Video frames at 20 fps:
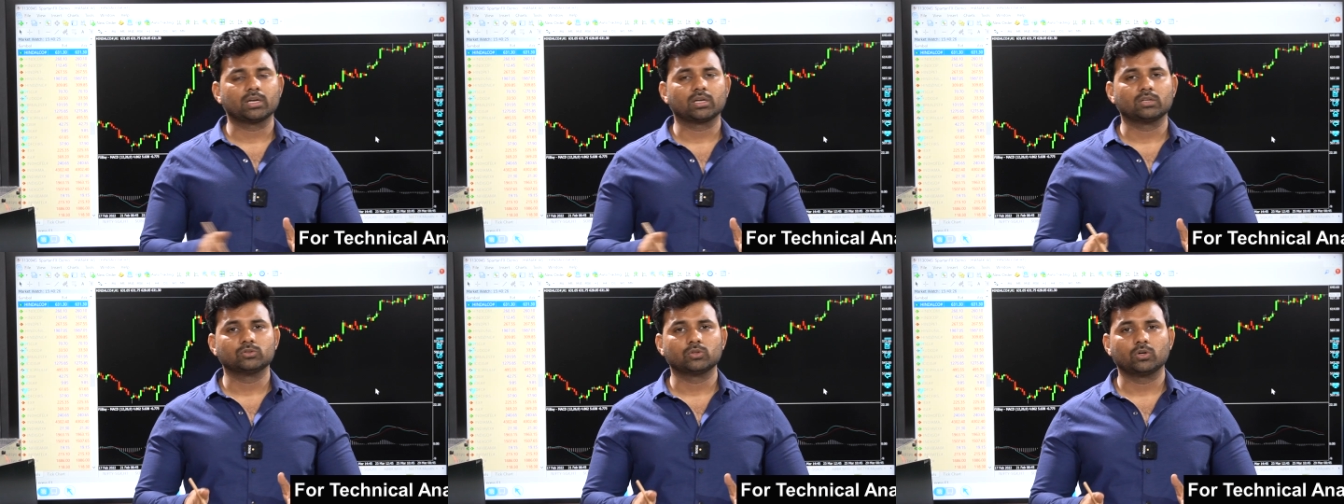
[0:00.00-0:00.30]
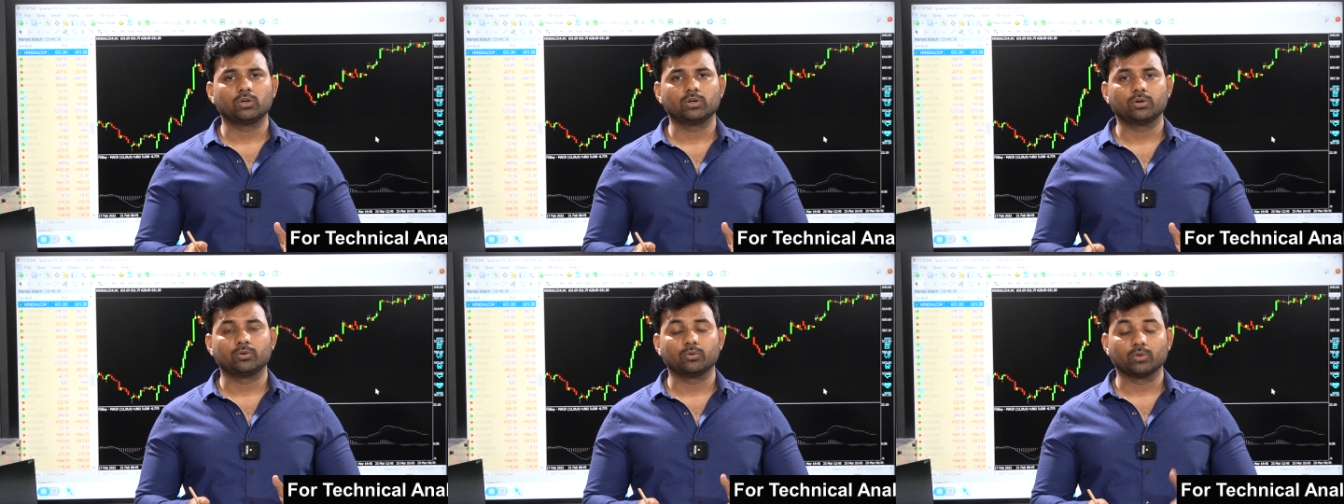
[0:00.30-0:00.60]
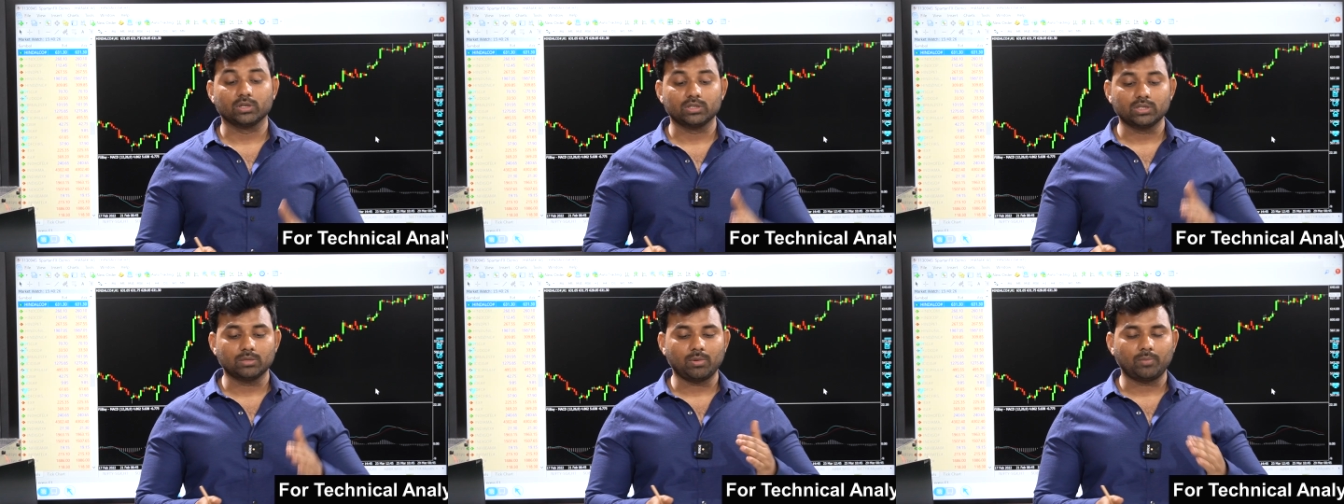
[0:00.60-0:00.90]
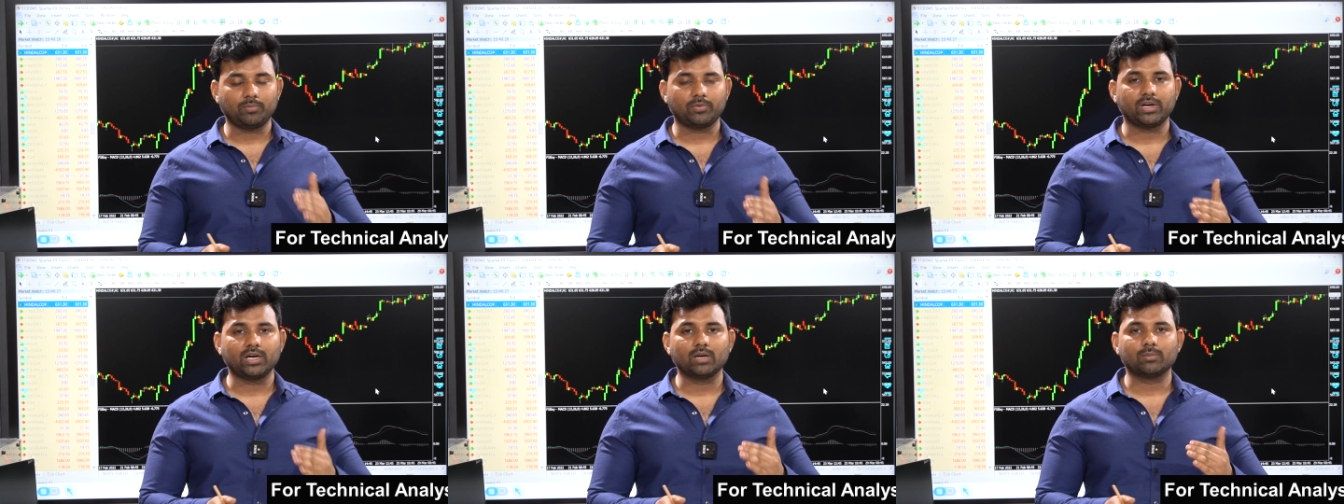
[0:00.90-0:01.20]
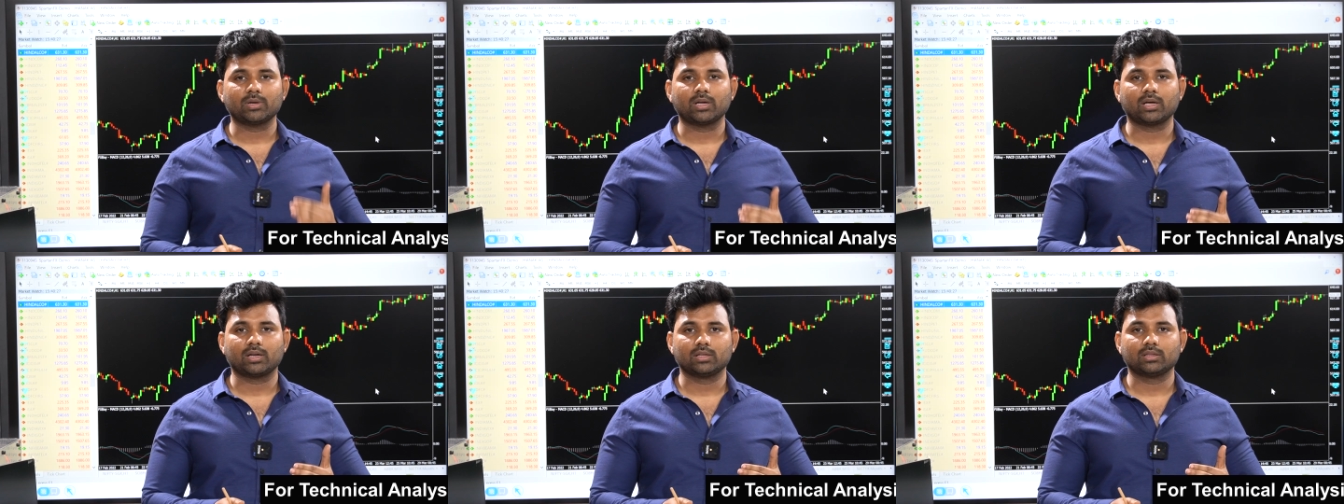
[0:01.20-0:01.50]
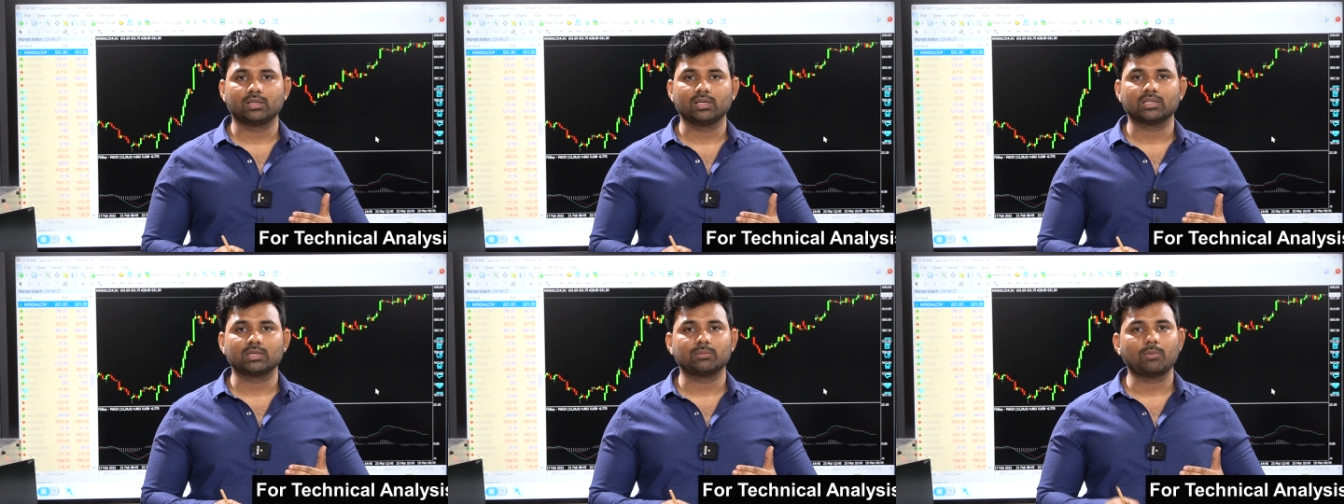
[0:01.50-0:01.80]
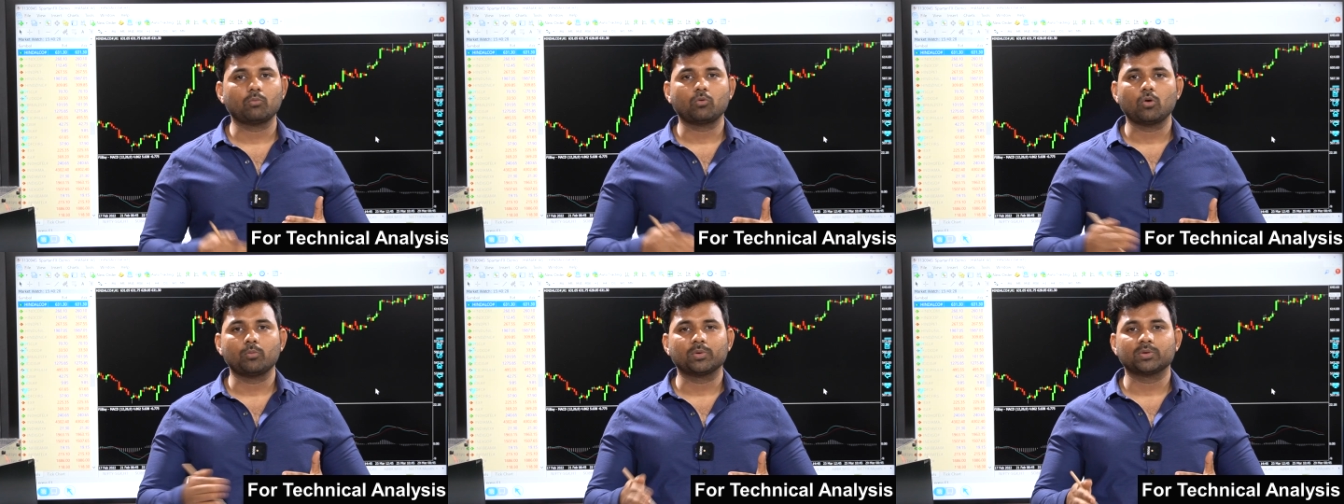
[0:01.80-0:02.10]
कंसोलिडेट होगी जब आप ट्रेड बना रहे थे तब
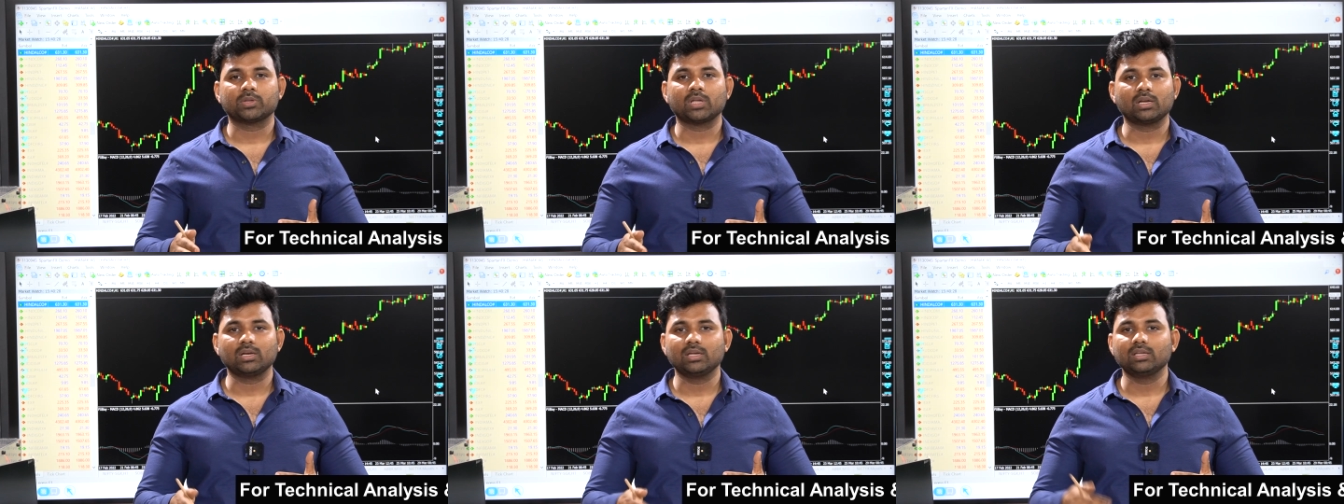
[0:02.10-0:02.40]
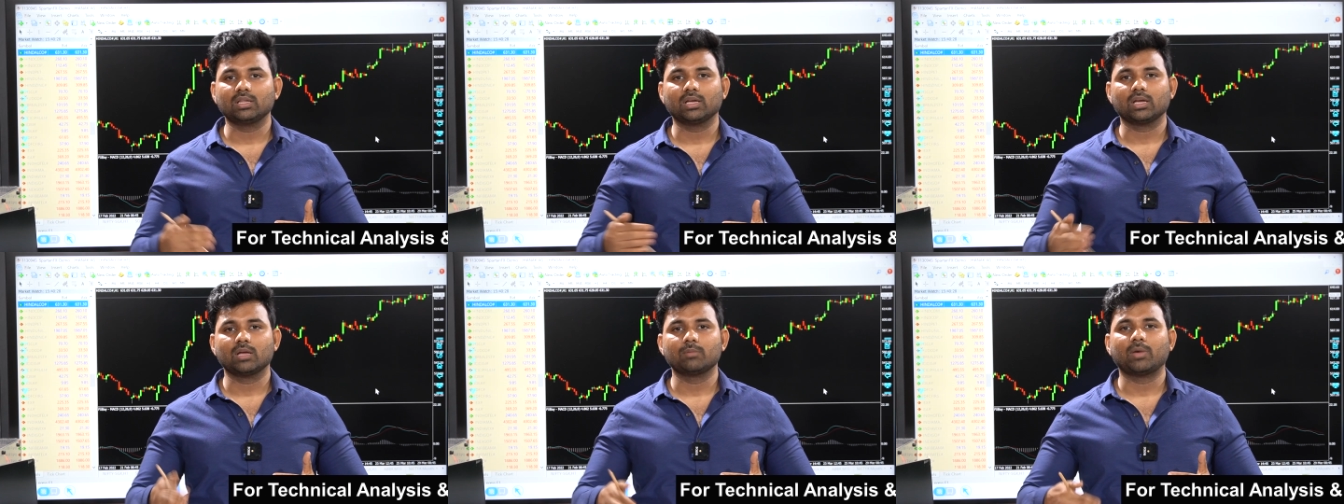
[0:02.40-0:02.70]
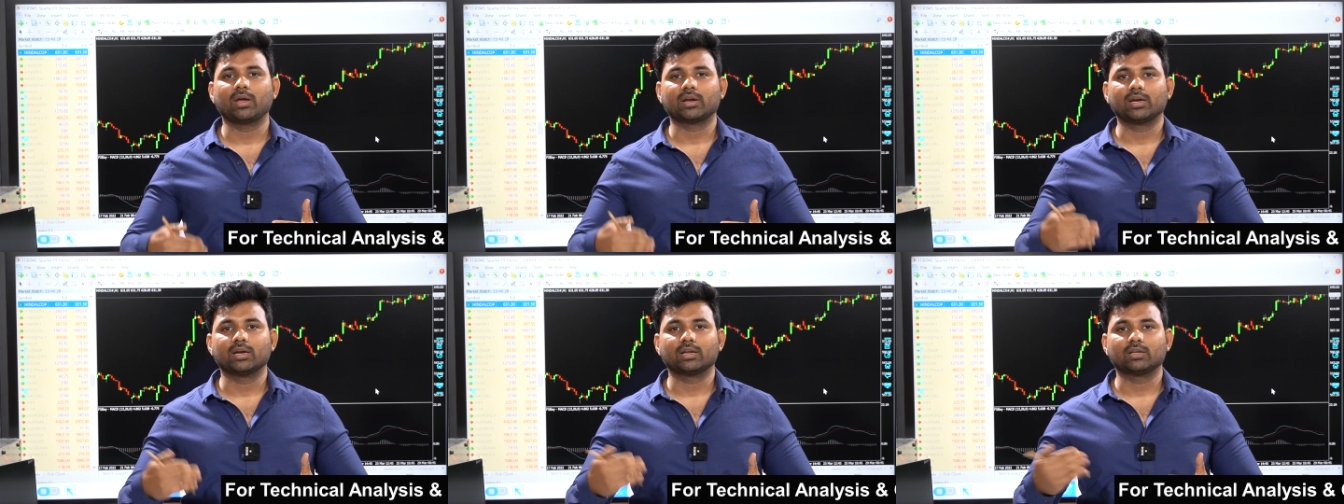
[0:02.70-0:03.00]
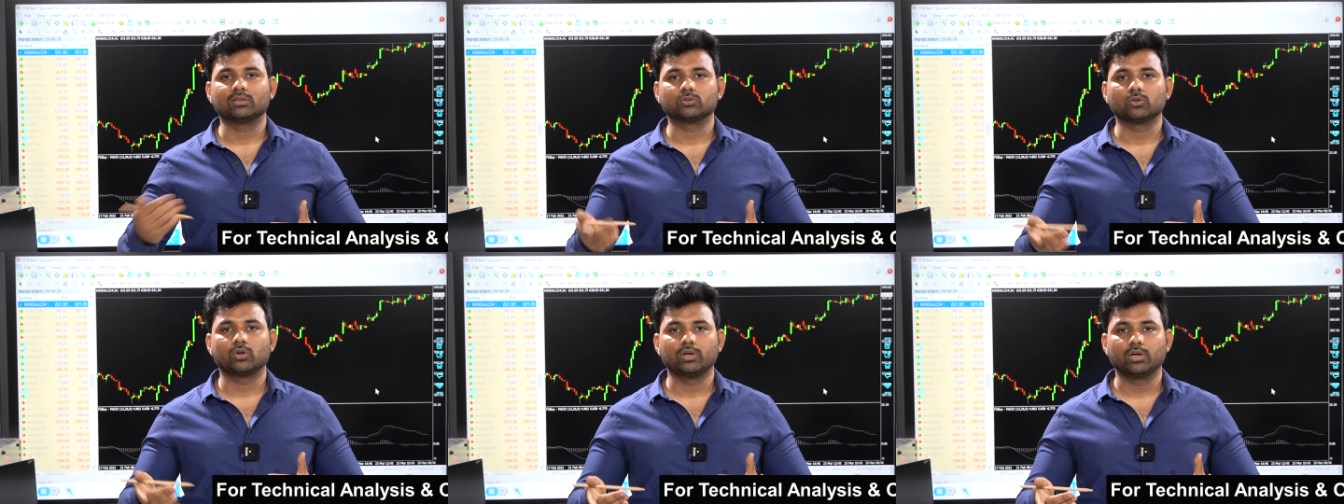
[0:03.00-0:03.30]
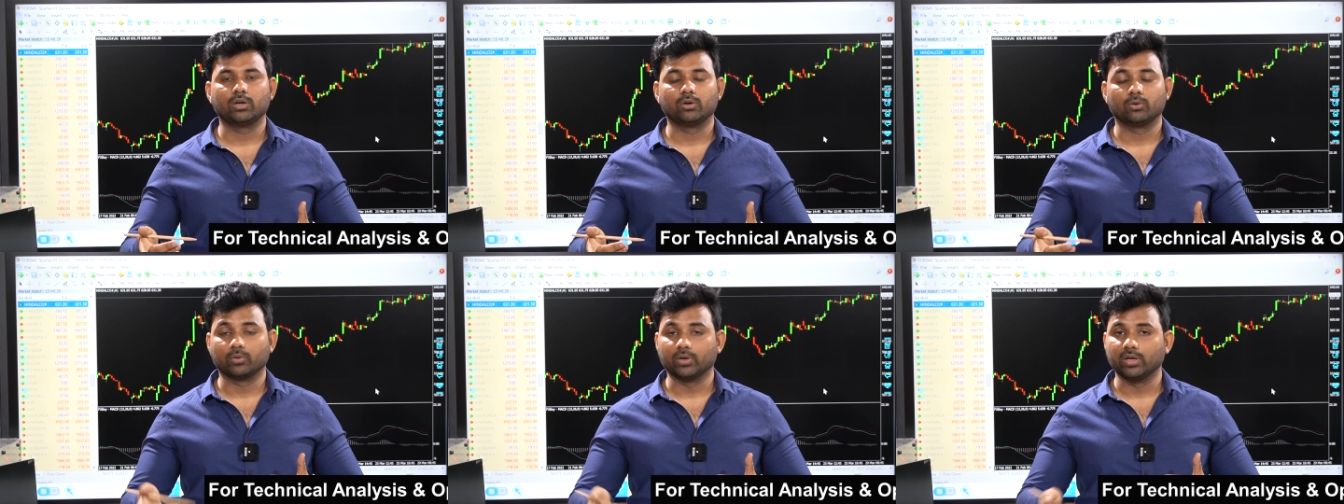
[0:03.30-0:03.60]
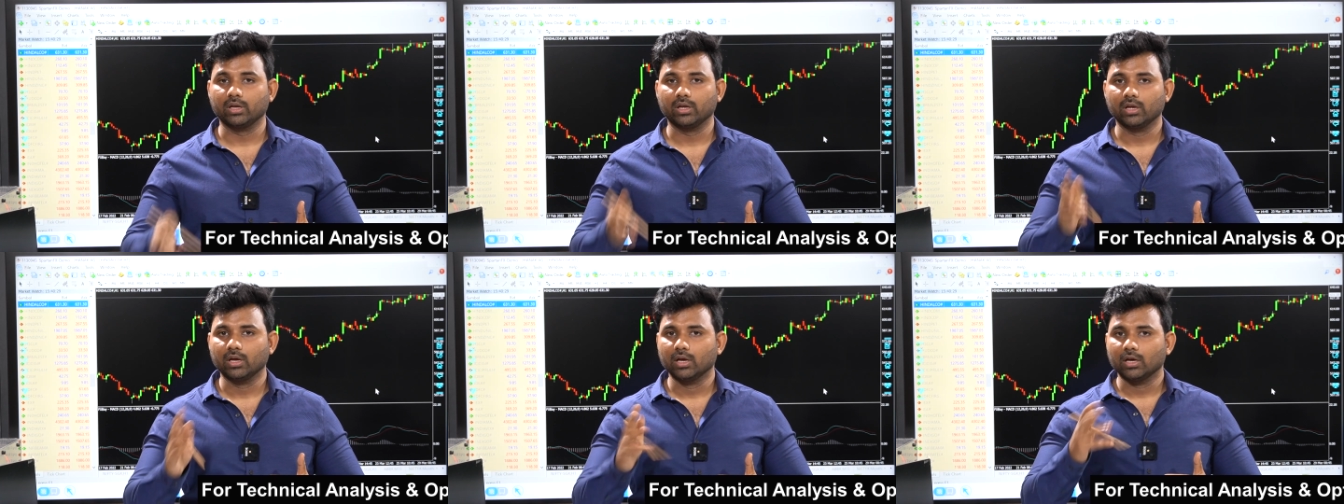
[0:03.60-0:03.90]
आपको पता नहीं था कि मार्केट कंसोलिडेट होगी